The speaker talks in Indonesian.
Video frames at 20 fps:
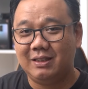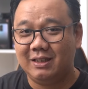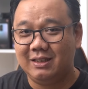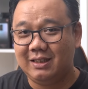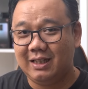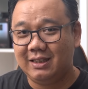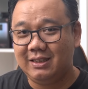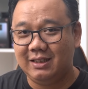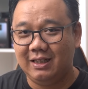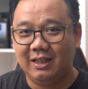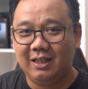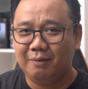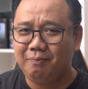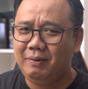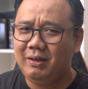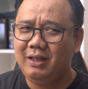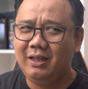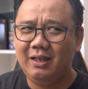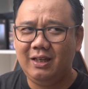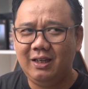ngecasnya,
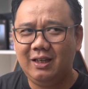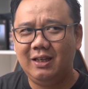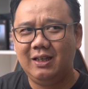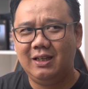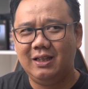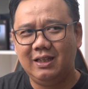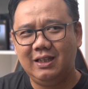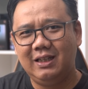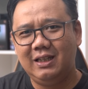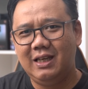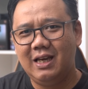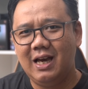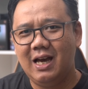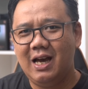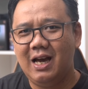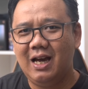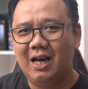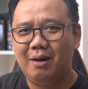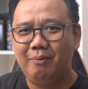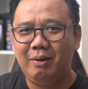tapi
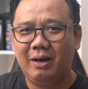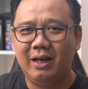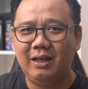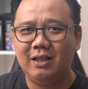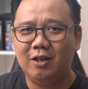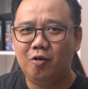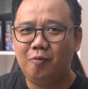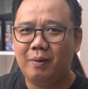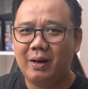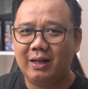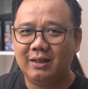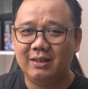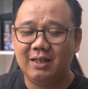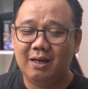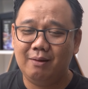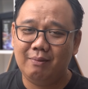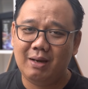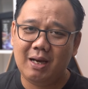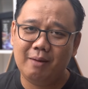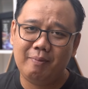ya nggak beda jauh
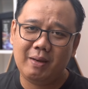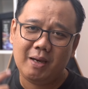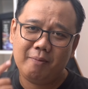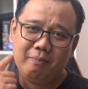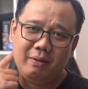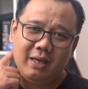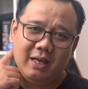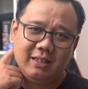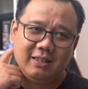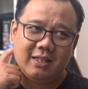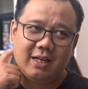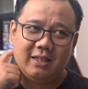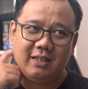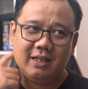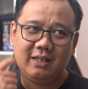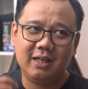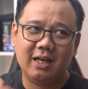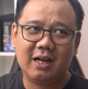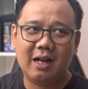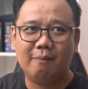panasnya sama HP-HP yang
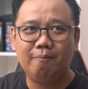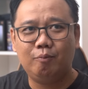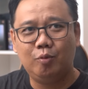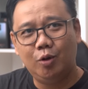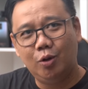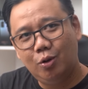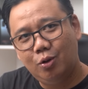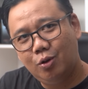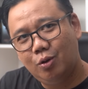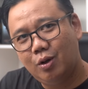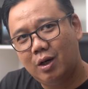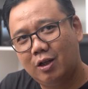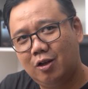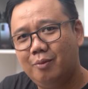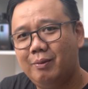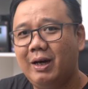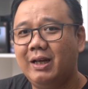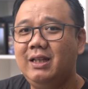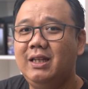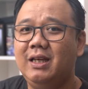chargernya 60 atau
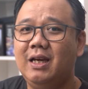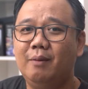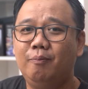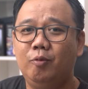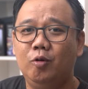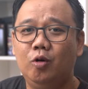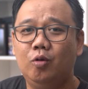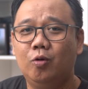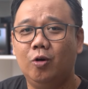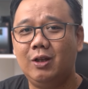bahkan 30